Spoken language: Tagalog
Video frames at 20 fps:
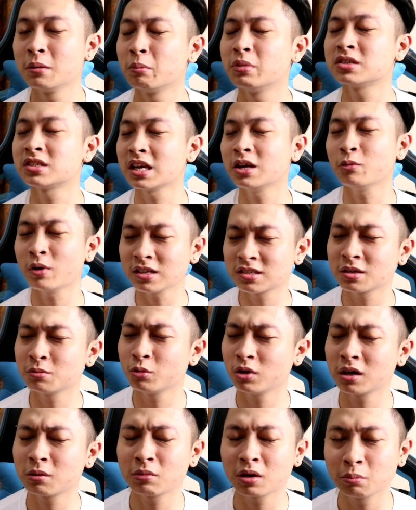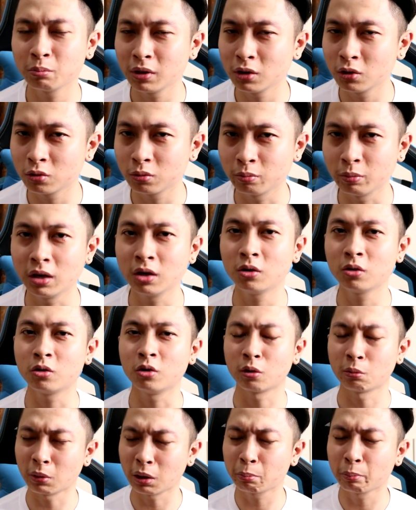Basta iwasan mo lang
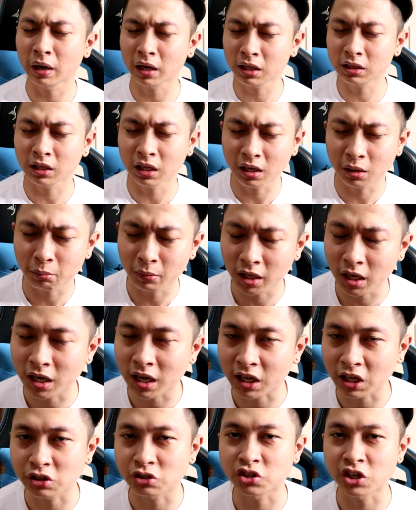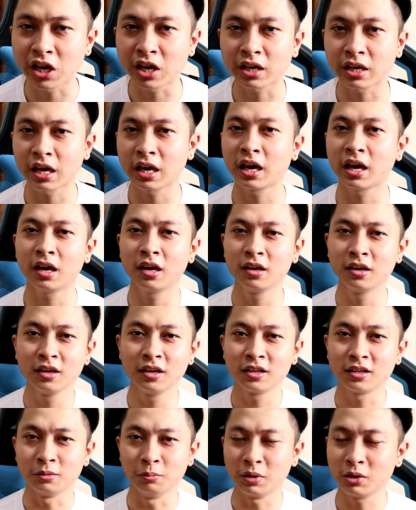magbilog-bilog or magpakita ng malalaking cheque. Eh.
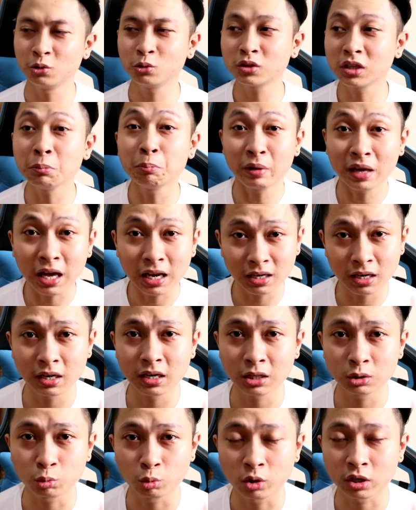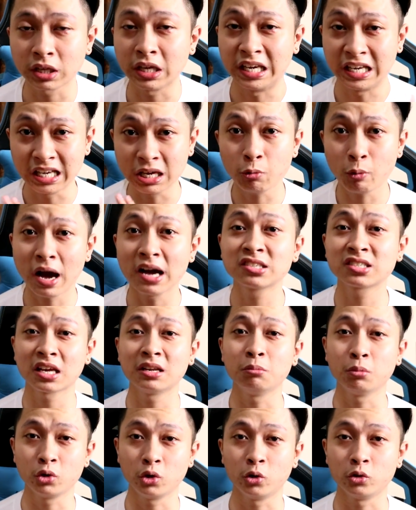Diba? Yung typical na networking,
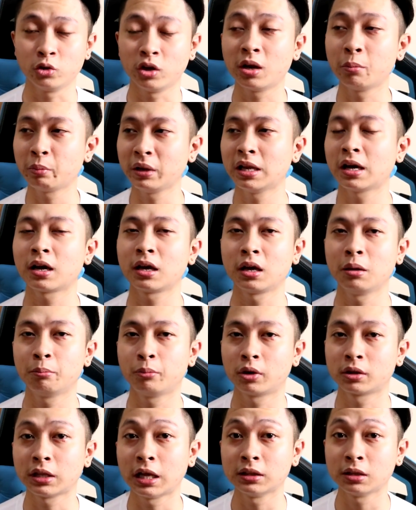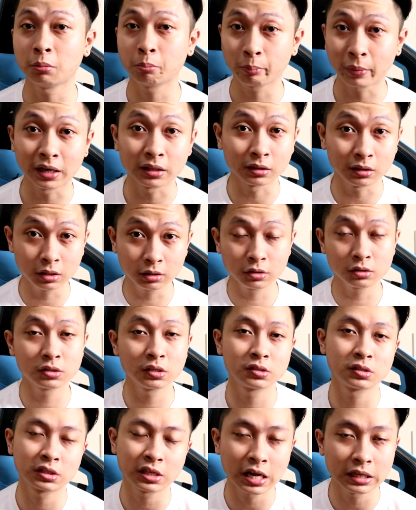iwasan mo yon Yun ang pinaking importanteng part dito
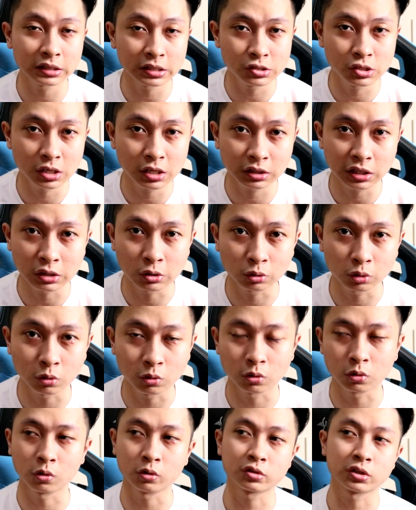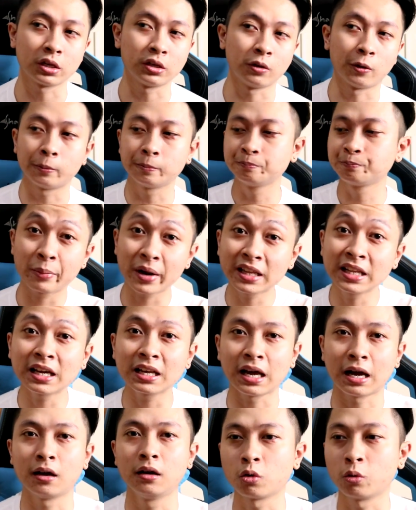sa strategy na tinuturo ko sa inyo.
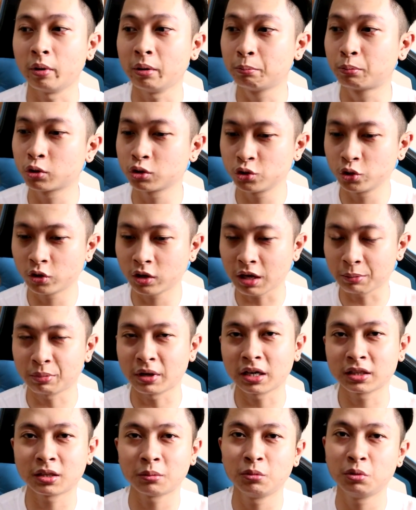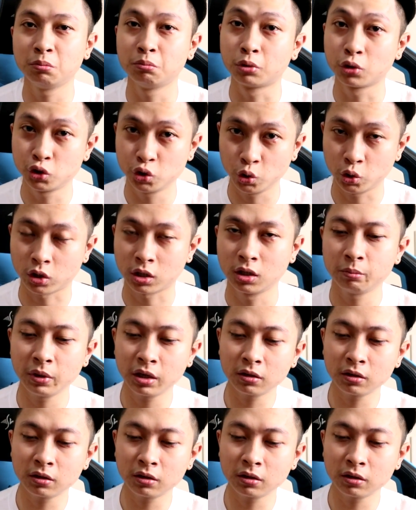Product lang. Kung may brochure ka, pakita mo yung brochure.